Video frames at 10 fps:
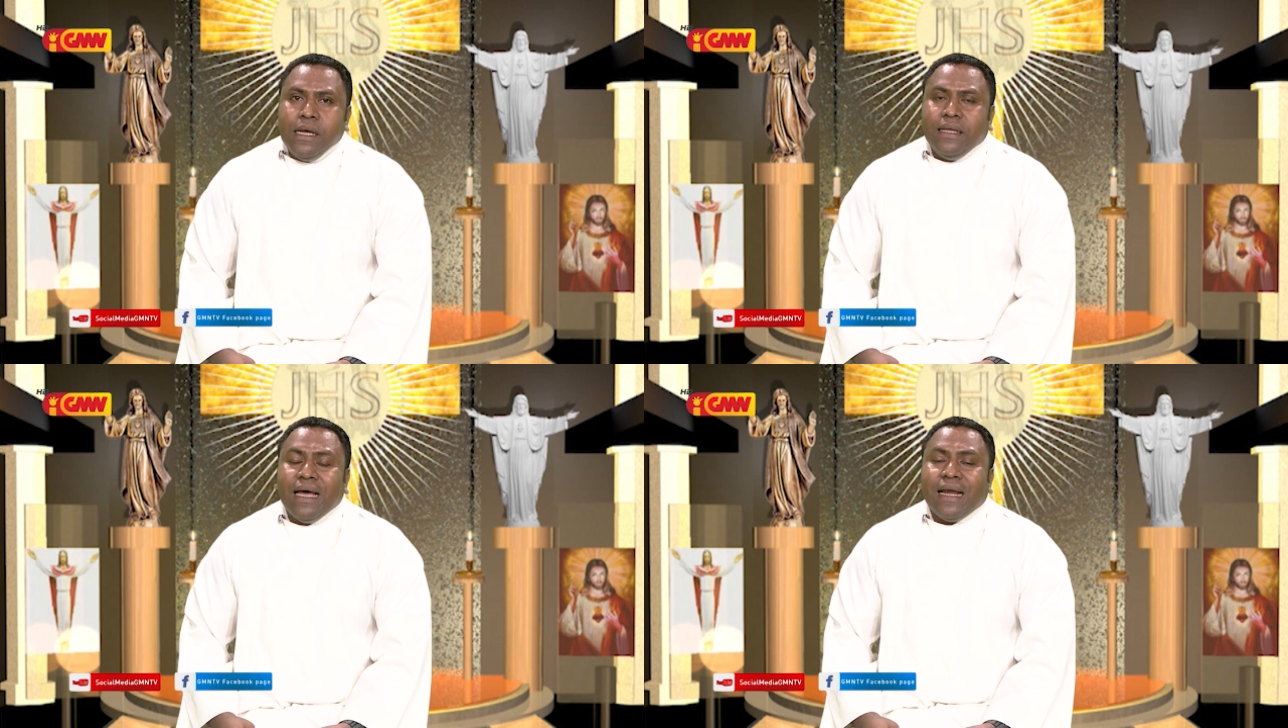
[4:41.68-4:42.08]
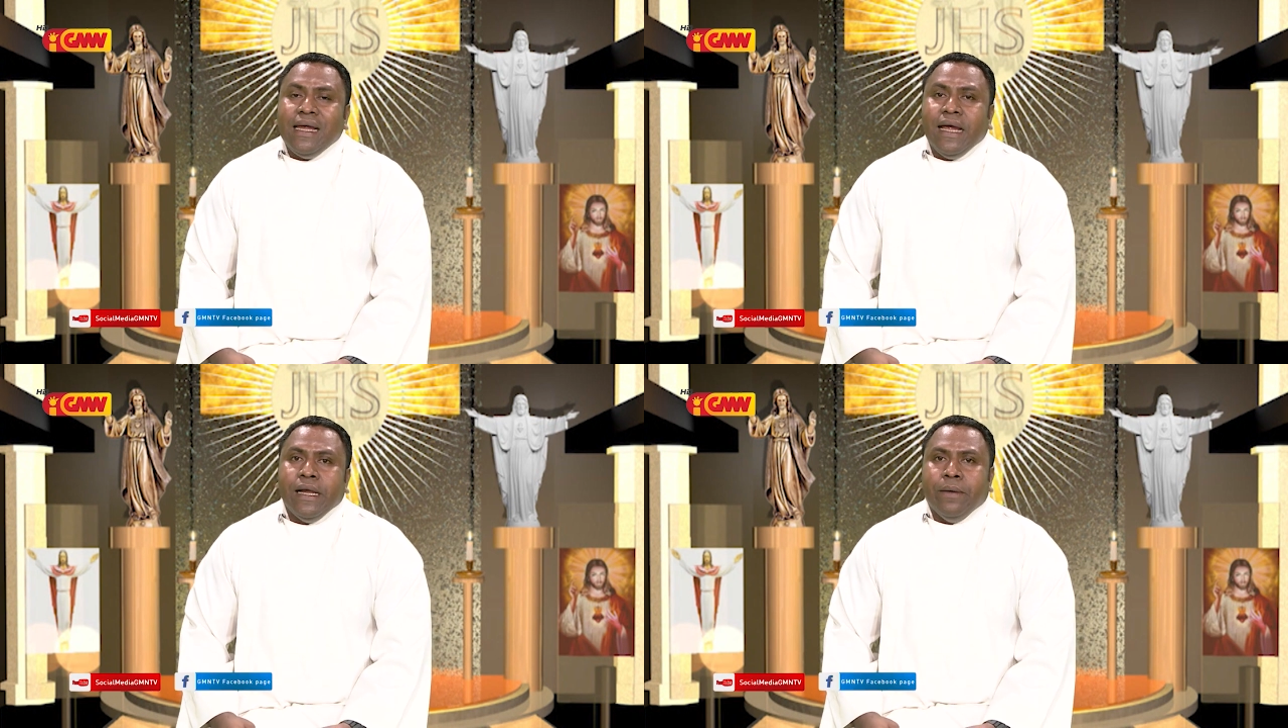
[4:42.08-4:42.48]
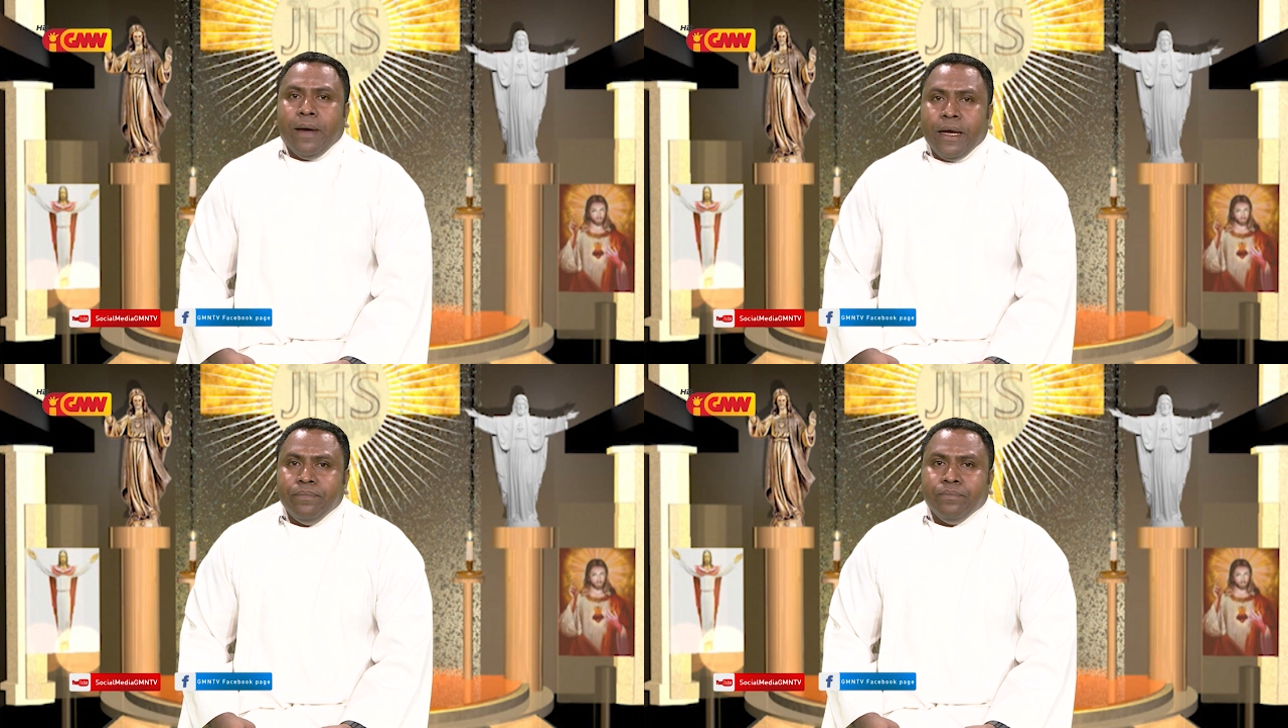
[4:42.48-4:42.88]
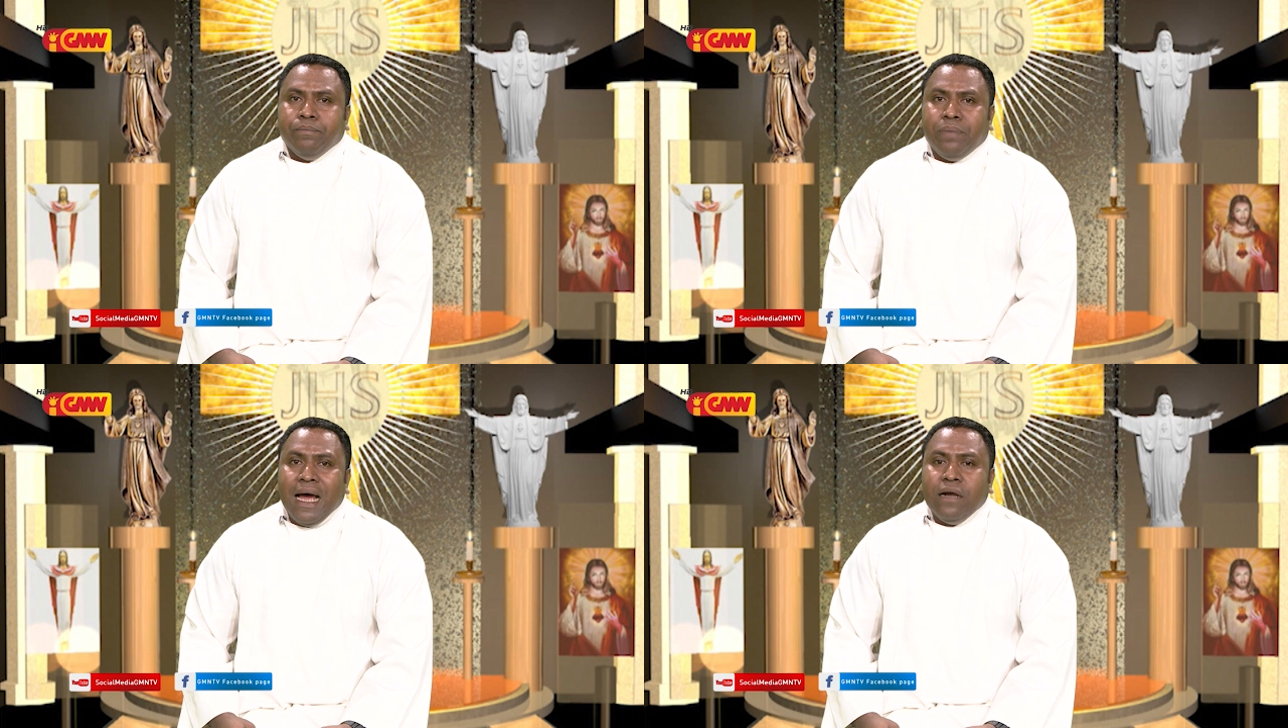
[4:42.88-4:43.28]
rei ba
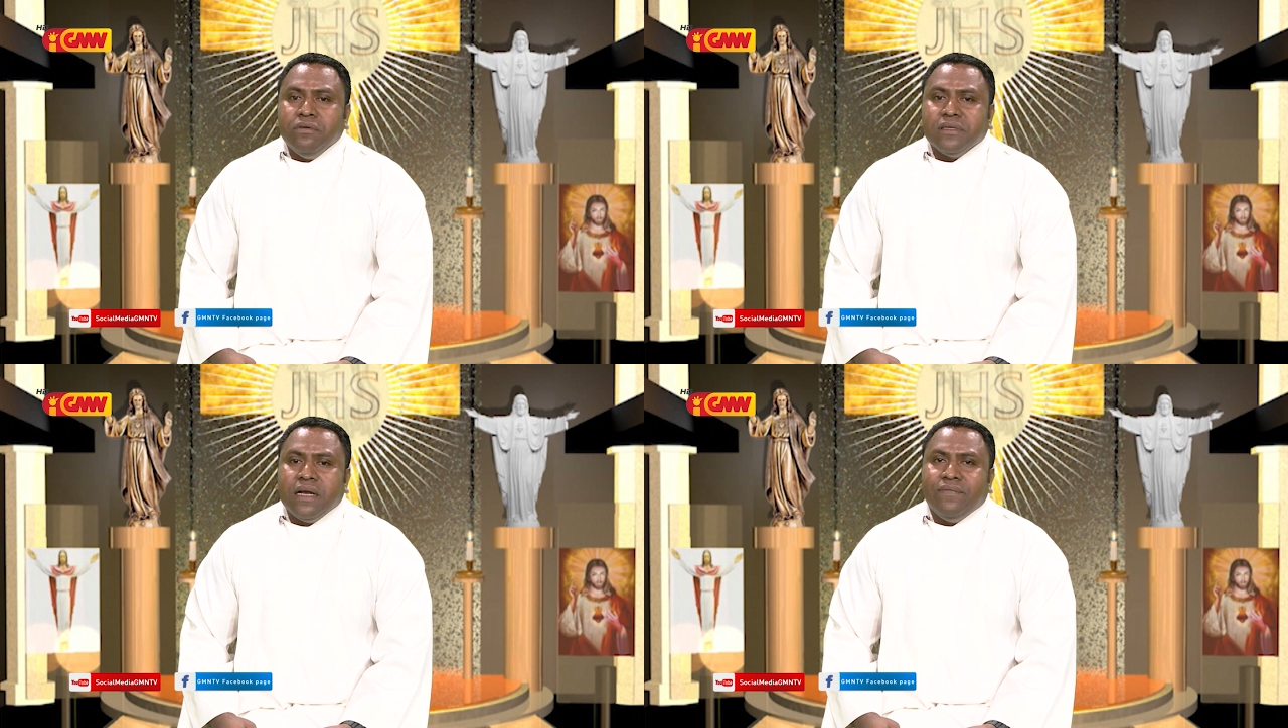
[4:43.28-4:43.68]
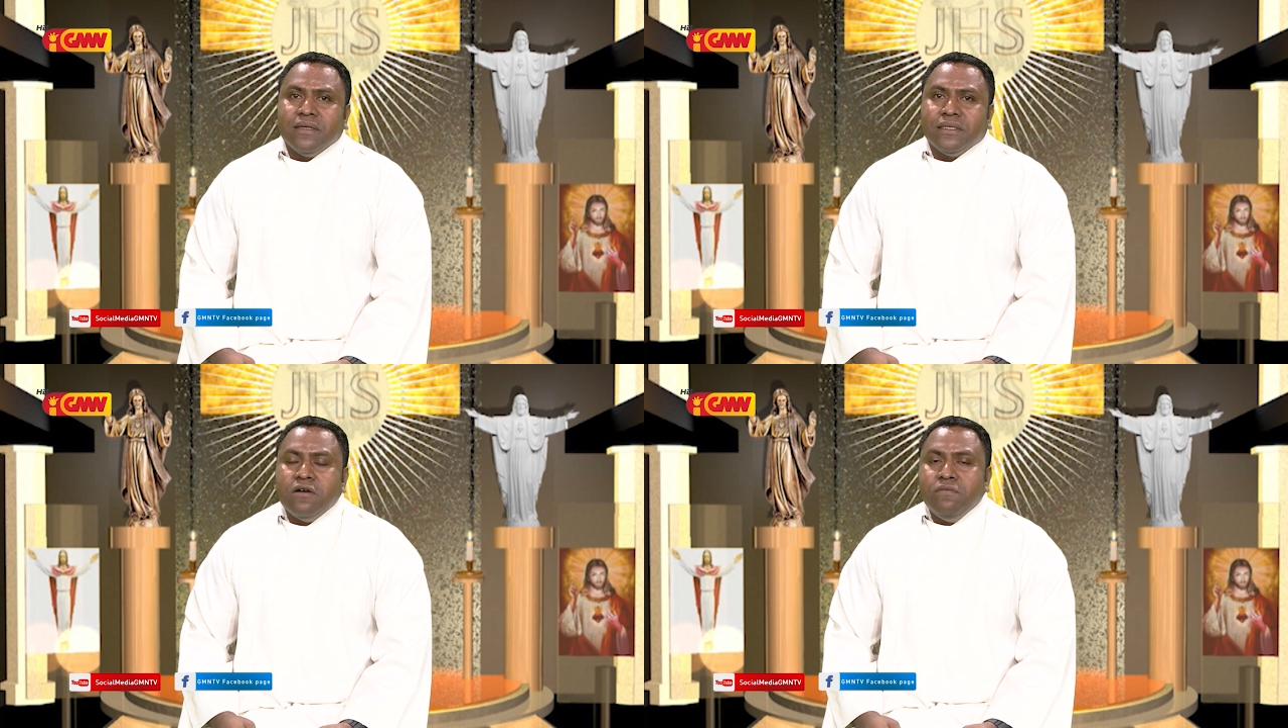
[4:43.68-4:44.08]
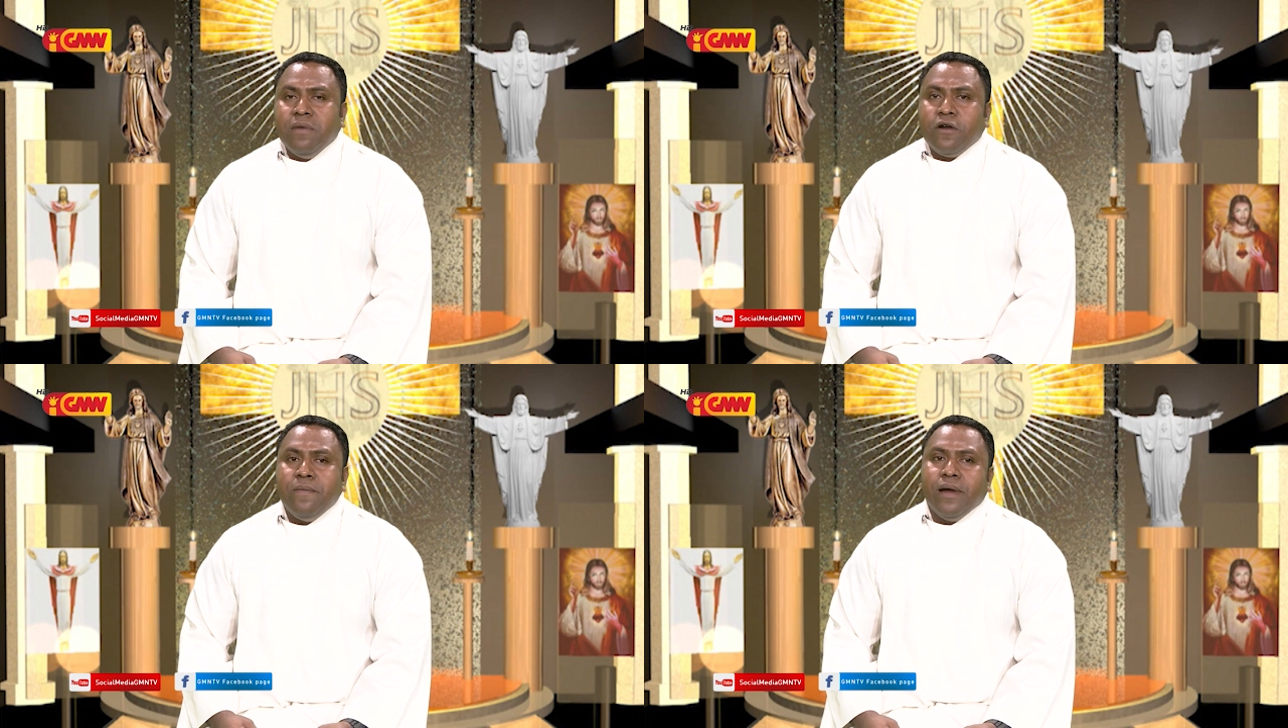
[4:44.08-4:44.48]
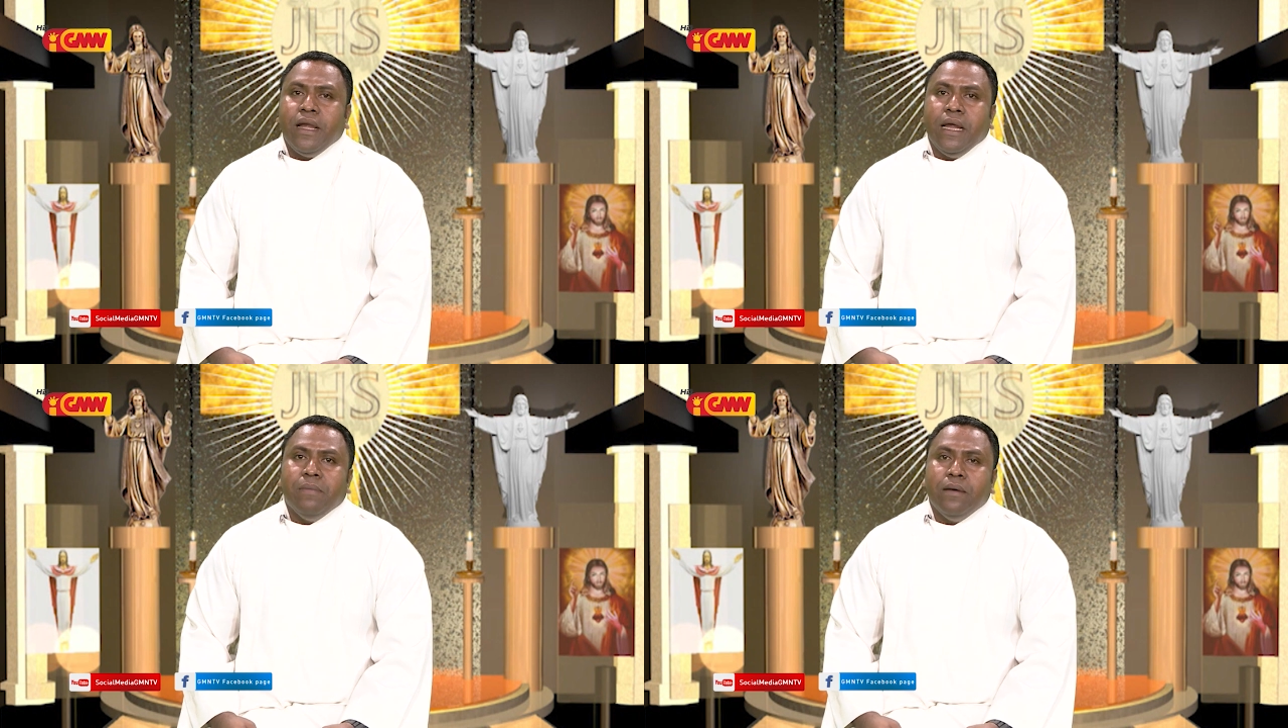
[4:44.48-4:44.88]
plano salvasaun maromak nia
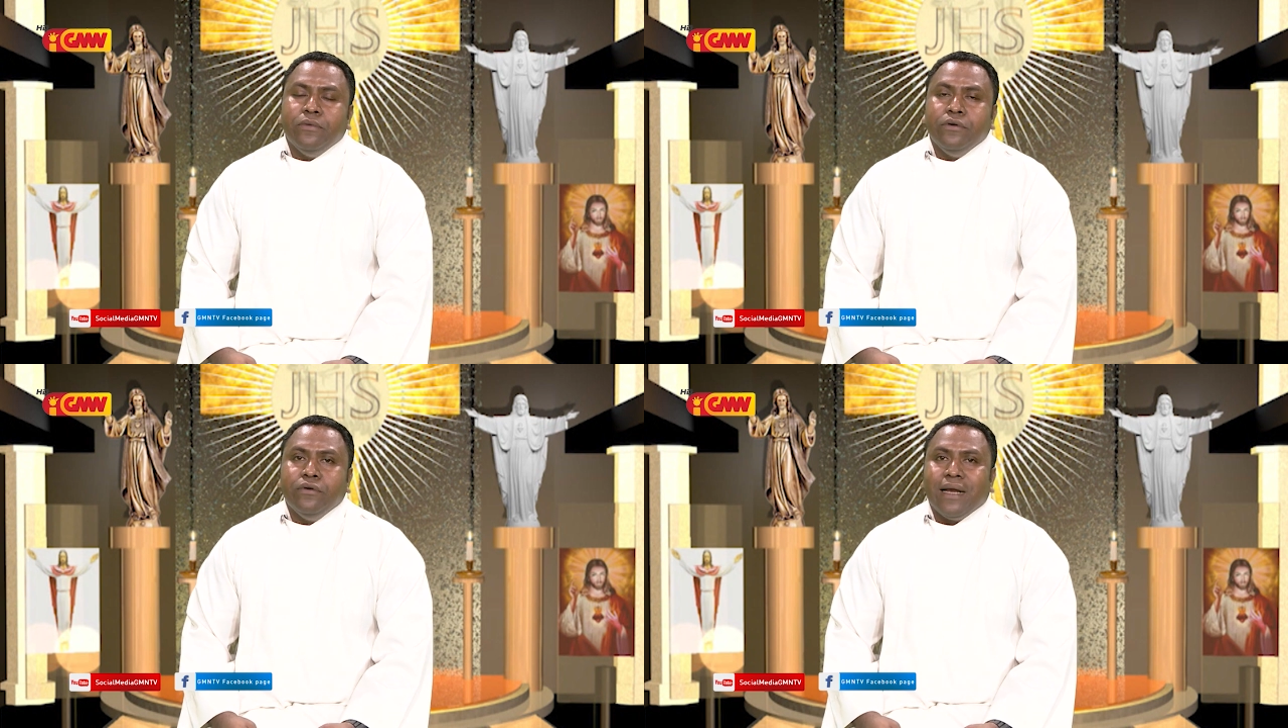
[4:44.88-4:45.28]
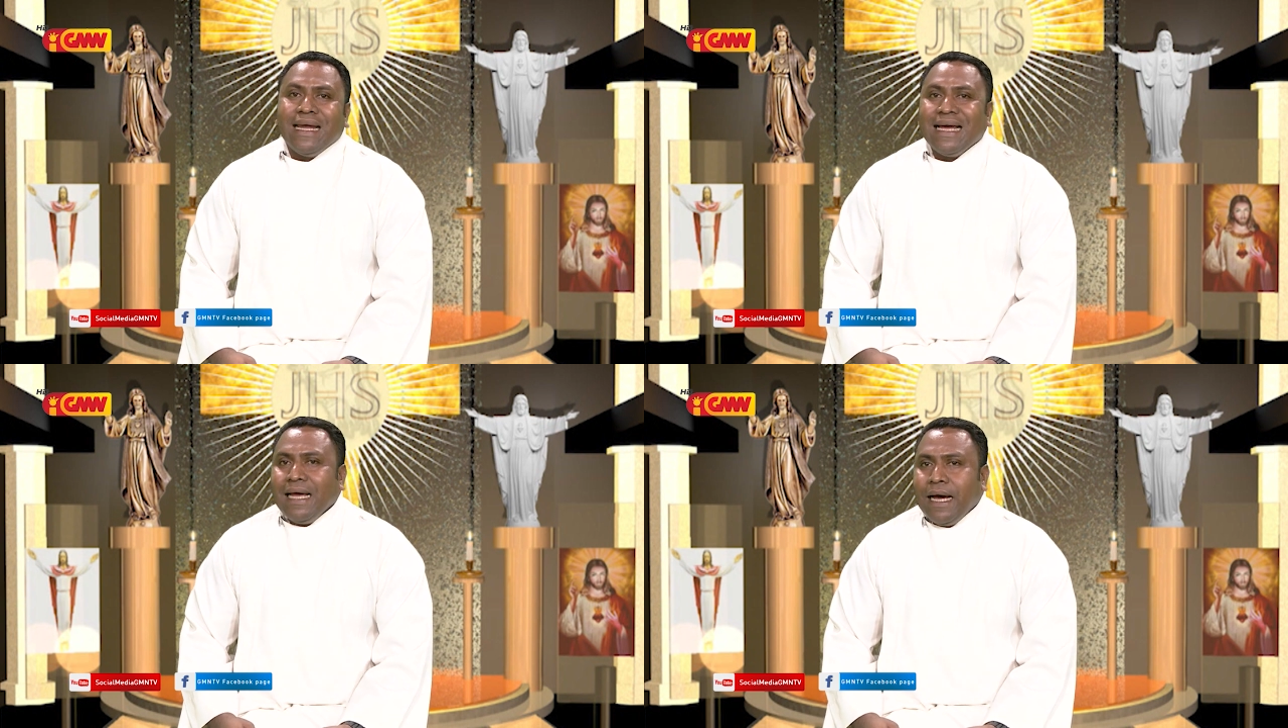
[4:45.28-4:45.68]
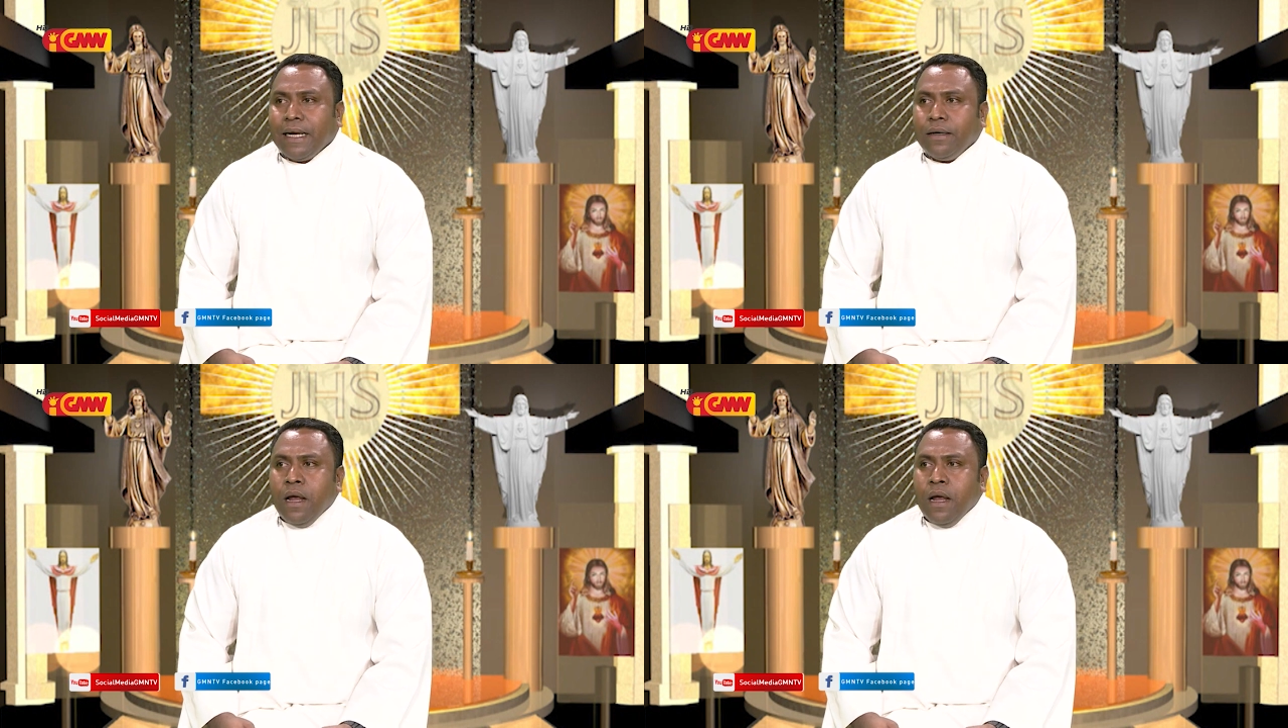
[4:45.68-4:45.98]
ba mundu rai claran.